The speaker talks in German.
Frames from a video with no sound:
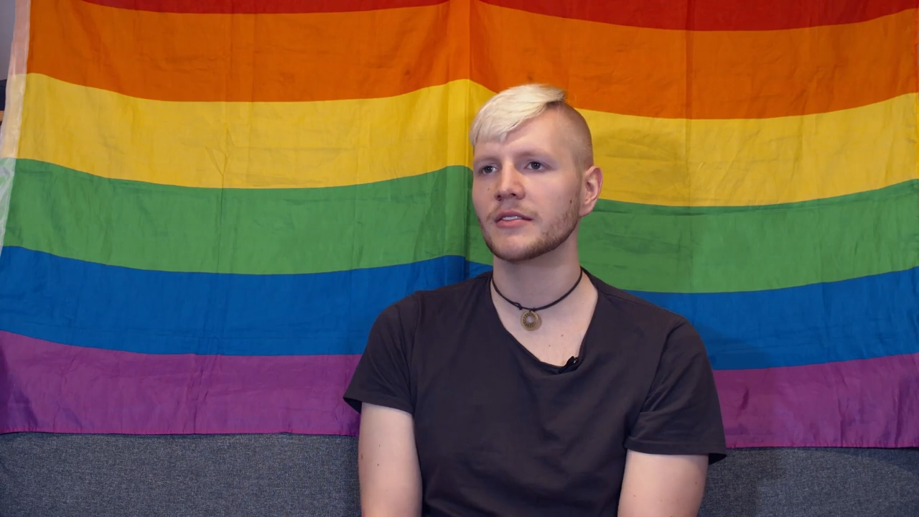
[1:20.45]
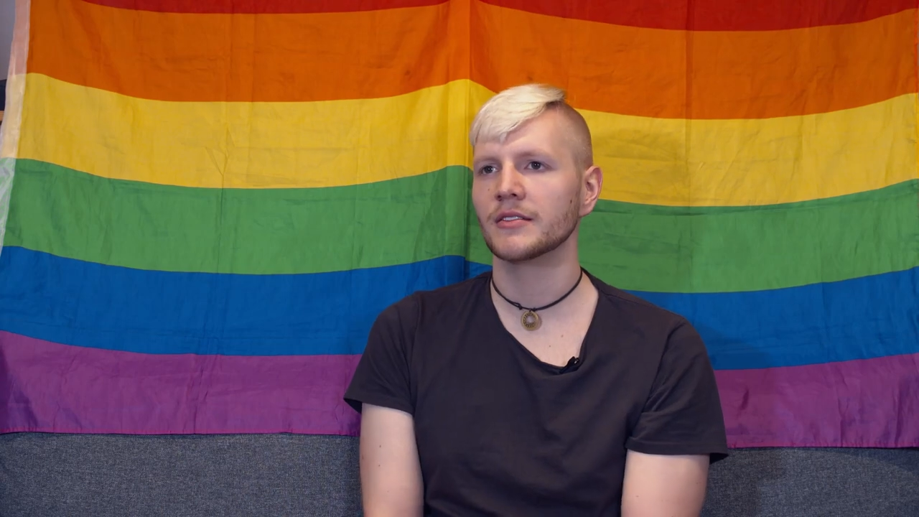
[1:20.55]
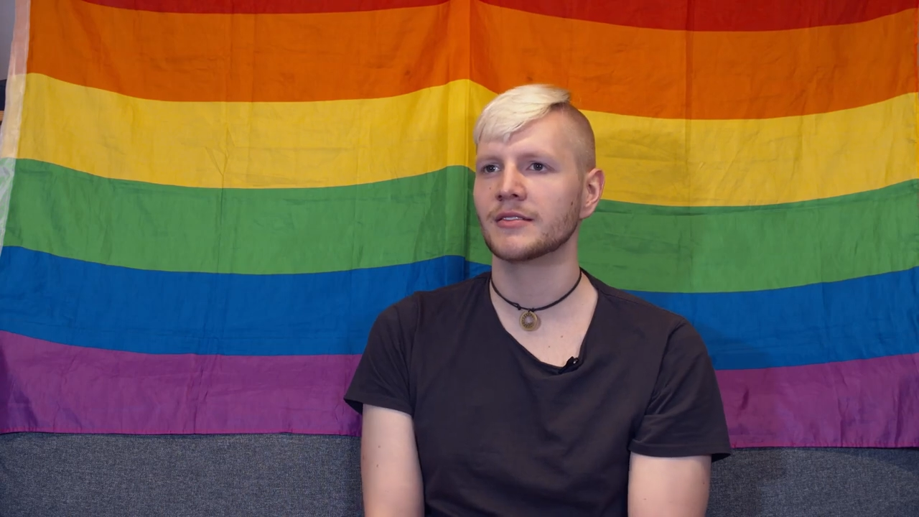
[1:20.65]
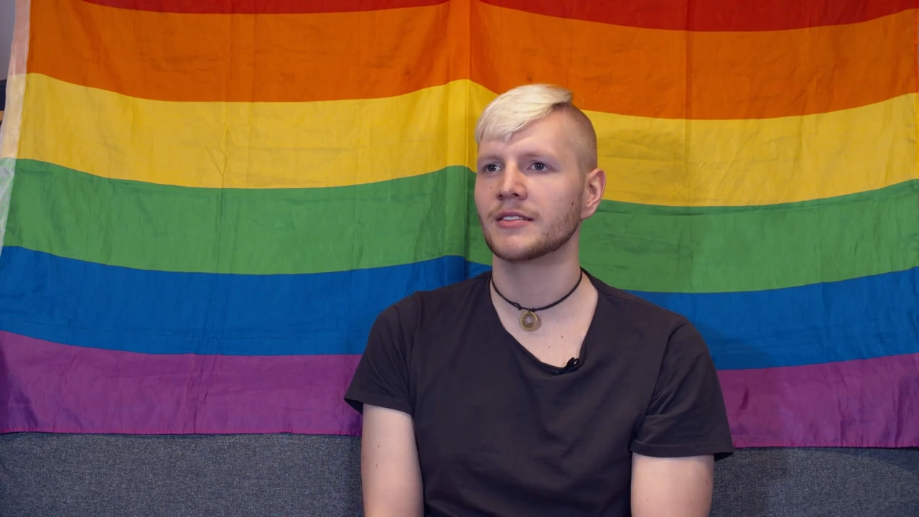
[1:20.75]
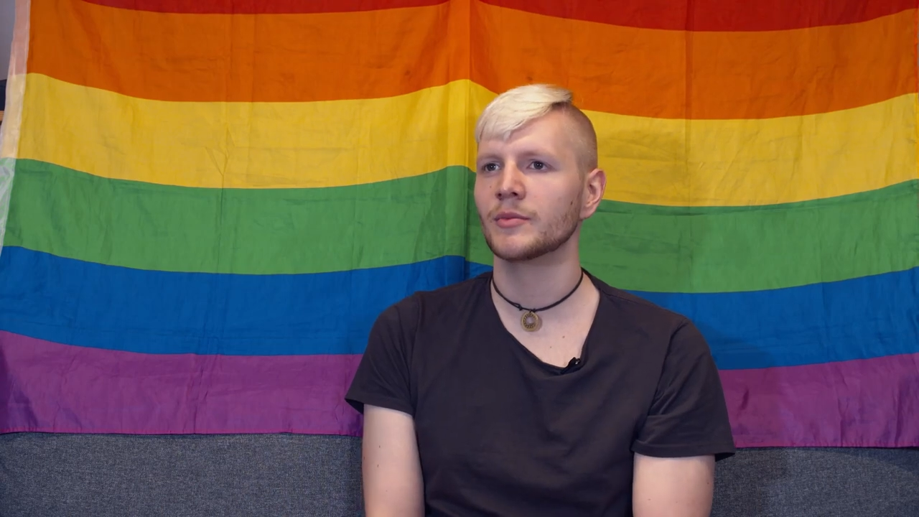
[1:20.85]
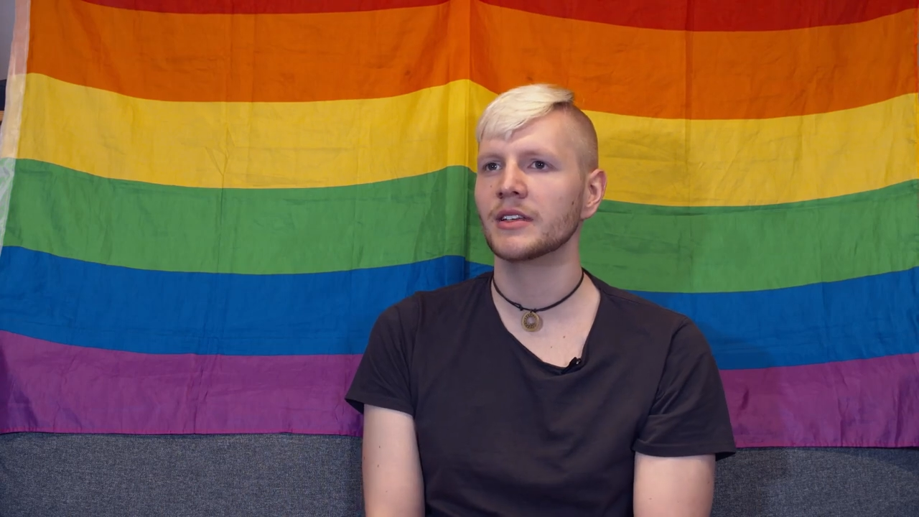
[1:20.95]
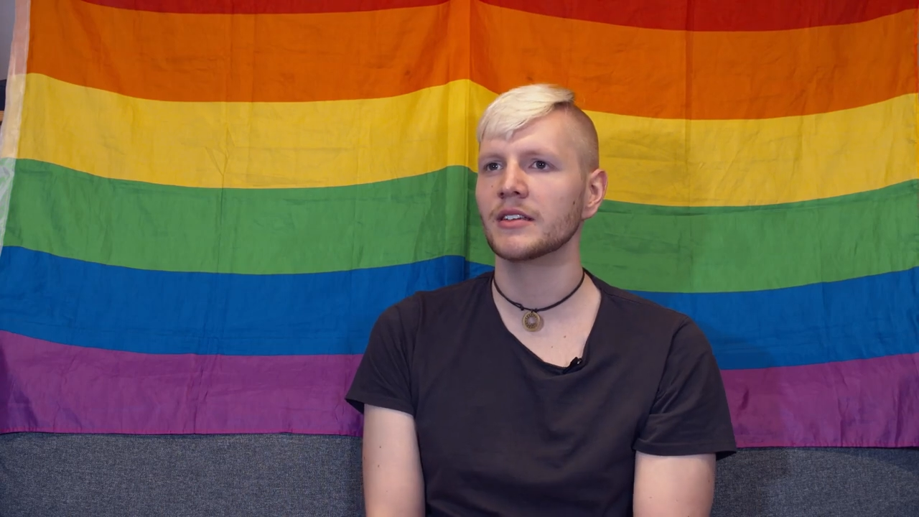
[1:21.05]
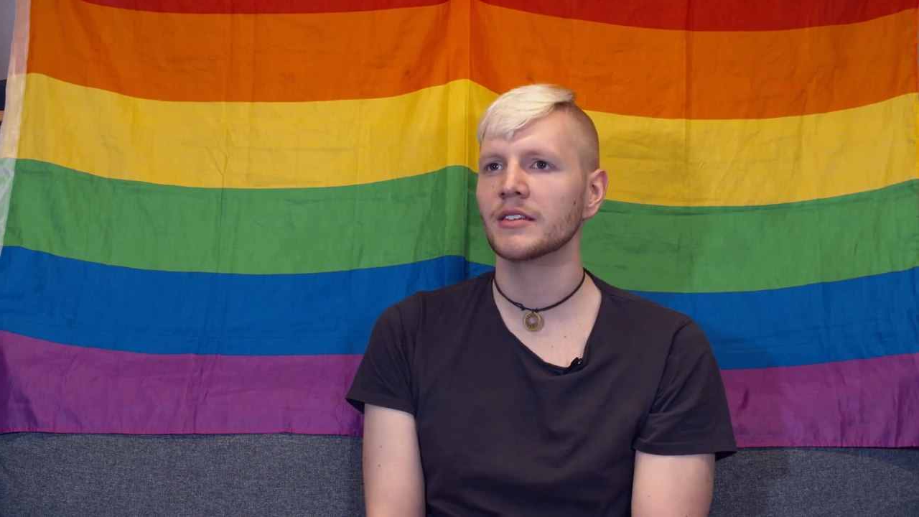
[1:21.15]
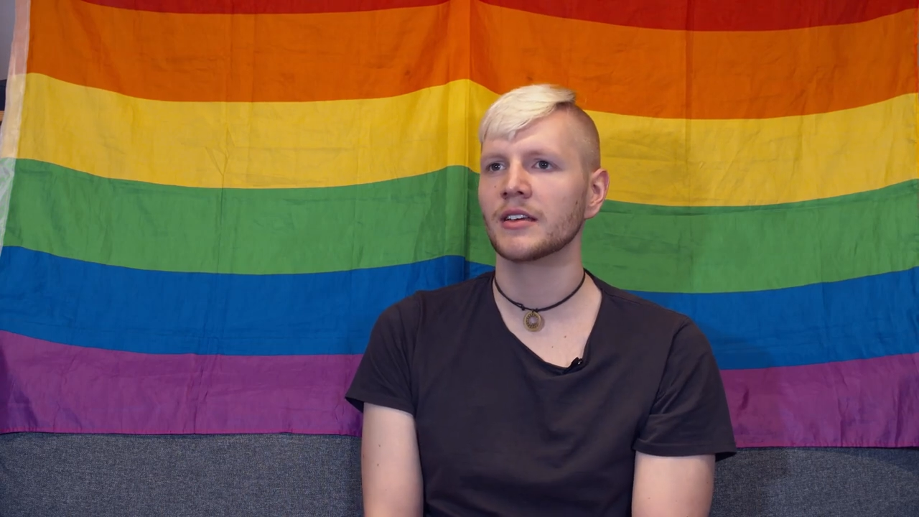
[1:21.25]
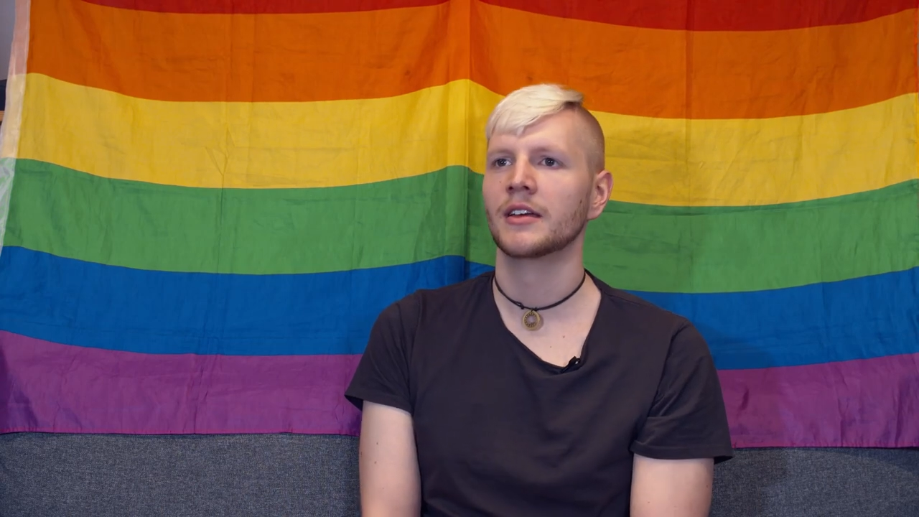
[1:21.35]
ist
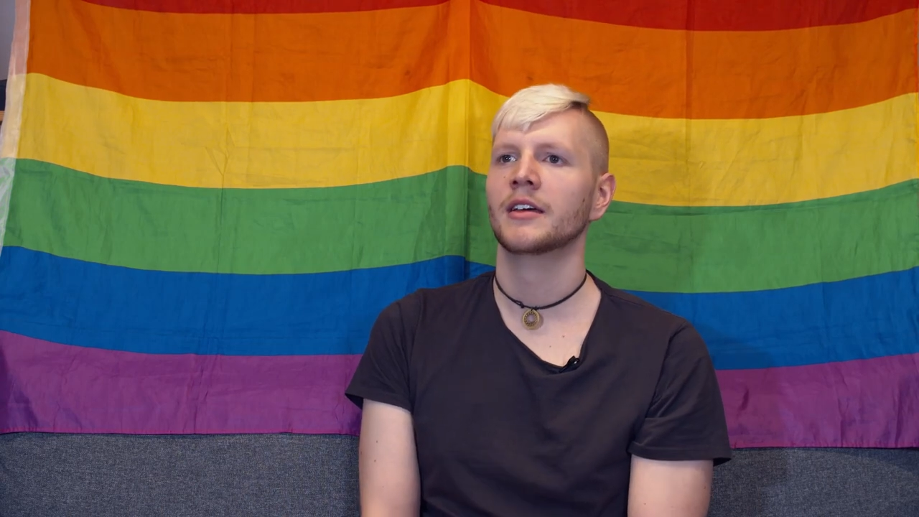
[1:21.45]
ziemlich